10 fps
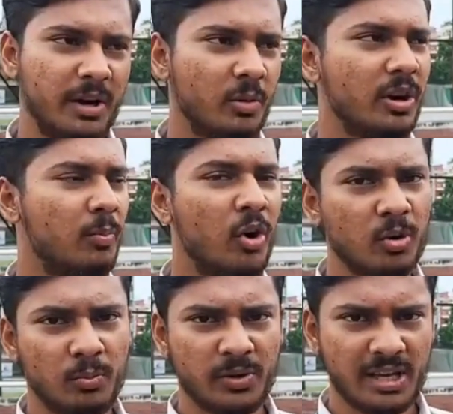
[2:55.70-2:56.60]
মানে ওটা পর
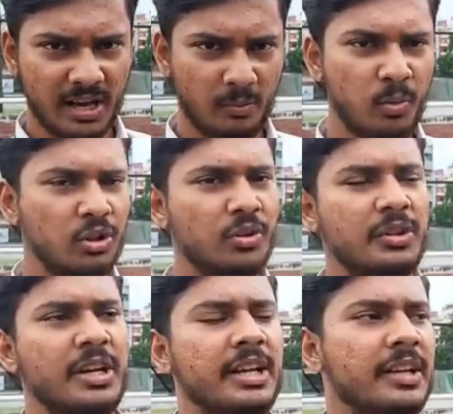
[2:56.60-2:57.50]
ইয়া পতন
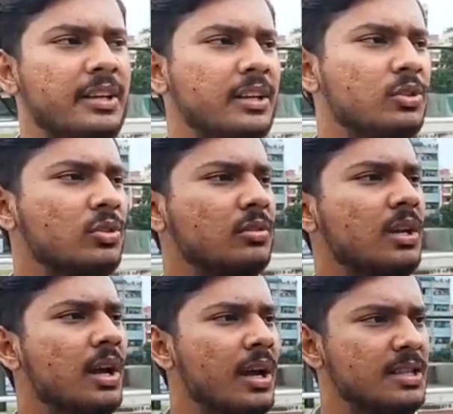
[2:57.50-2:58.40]
হয়েছে ঠিক আছে কিন্তু
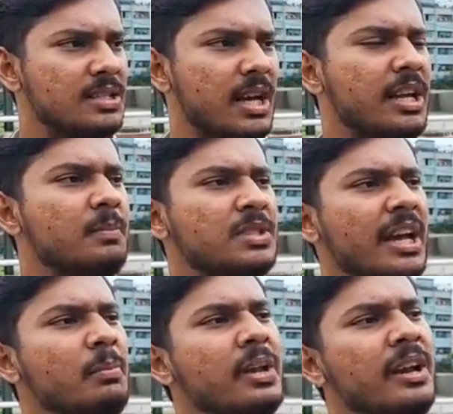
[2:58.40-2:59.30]
সাকিব
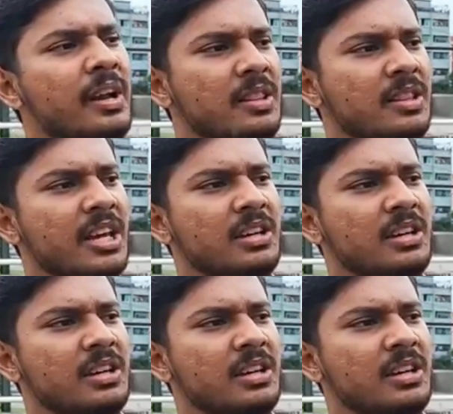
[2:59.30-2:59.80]
সাকিব ক্রিকেটের দিক